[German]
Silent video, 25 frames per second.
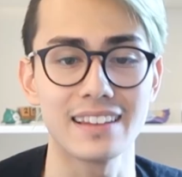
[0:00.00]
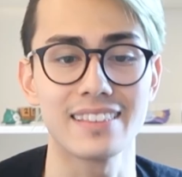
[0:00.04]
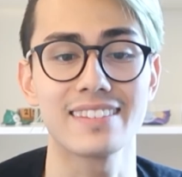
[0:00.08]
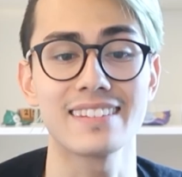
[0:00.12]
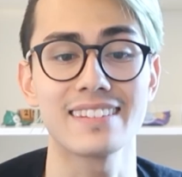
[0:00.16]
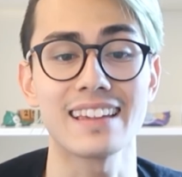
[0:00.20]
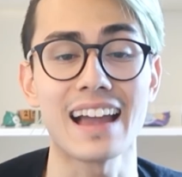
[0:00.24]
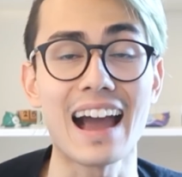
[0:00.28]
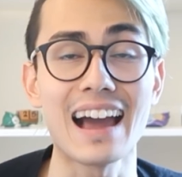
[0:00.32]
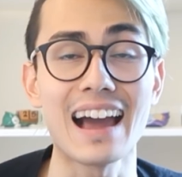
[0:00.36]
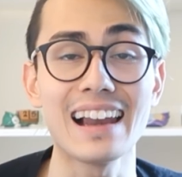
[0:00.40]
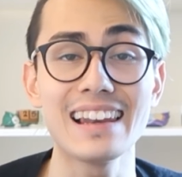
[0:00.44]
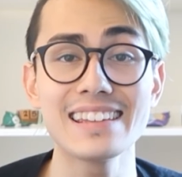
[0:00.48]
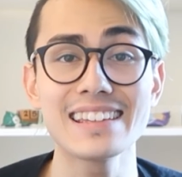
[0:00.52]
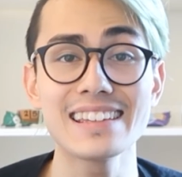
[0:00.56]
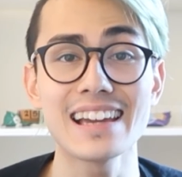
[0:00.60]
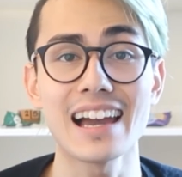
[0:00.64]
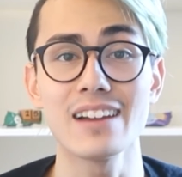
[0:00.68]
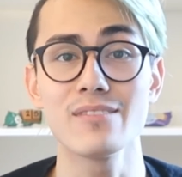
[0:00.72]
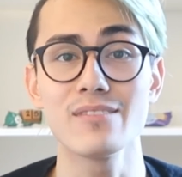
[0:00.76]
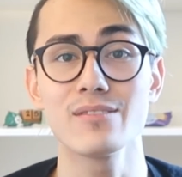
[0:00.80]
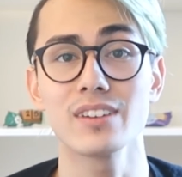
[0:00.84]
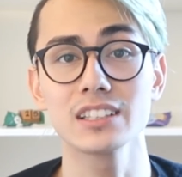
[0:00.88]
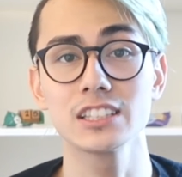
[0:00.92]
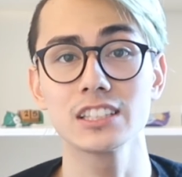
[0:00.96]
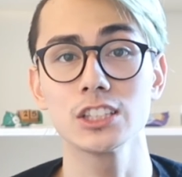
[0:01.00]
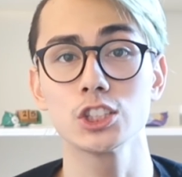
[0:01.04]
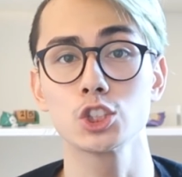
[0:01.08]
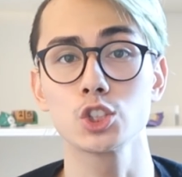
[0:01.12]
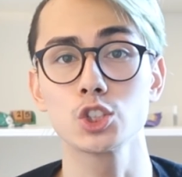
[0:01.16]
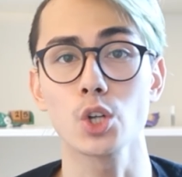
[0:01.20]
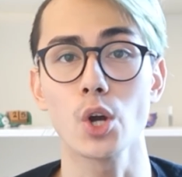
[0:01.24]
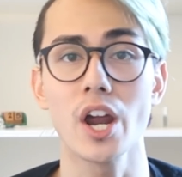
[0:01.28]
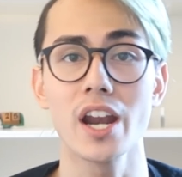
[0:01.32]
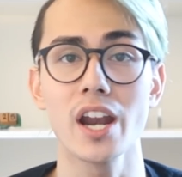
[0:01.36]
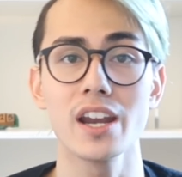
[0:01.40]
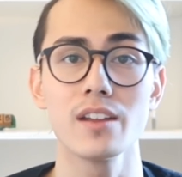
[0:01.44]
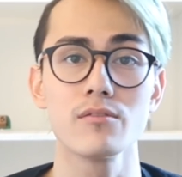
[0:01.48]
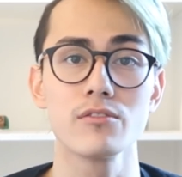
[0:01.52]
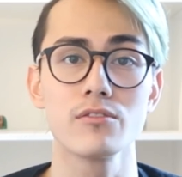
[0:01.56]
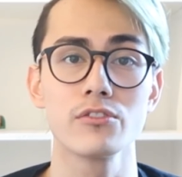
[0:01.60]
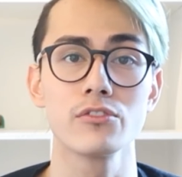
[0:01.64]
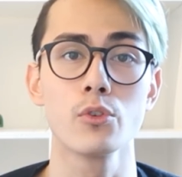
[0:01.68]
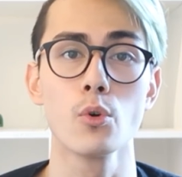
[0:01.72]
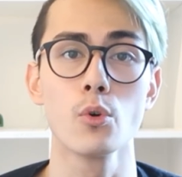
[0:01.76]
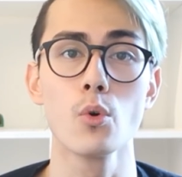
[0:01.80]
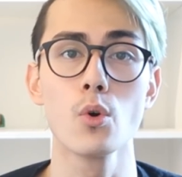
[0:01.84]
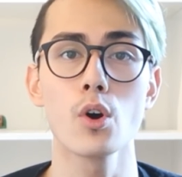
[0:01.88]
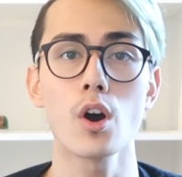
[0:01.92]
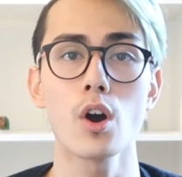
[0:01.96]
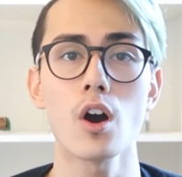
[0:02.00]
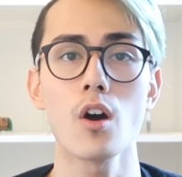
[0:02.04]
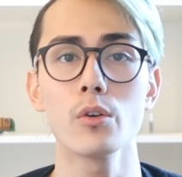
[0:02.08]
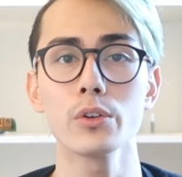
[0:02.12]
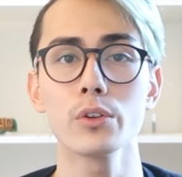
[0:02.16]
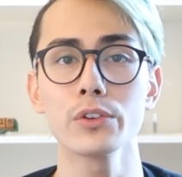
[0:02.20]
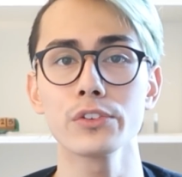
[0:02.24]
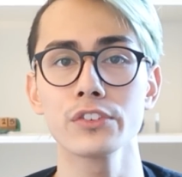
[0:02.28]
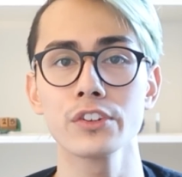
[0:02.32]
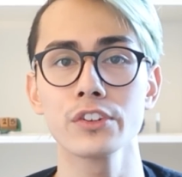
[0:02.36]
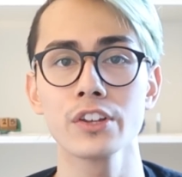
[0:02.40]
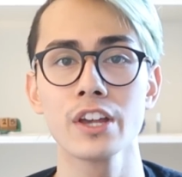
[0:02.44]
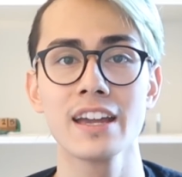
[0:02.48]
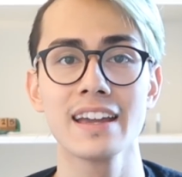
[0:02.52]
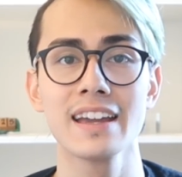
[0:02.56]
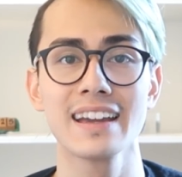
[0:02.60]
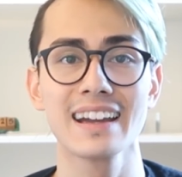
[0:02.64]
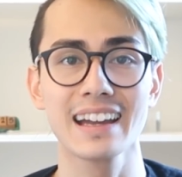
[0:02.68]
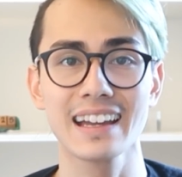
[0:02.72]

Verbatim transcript: Dann zahle ich einfach die Steuern im Voraus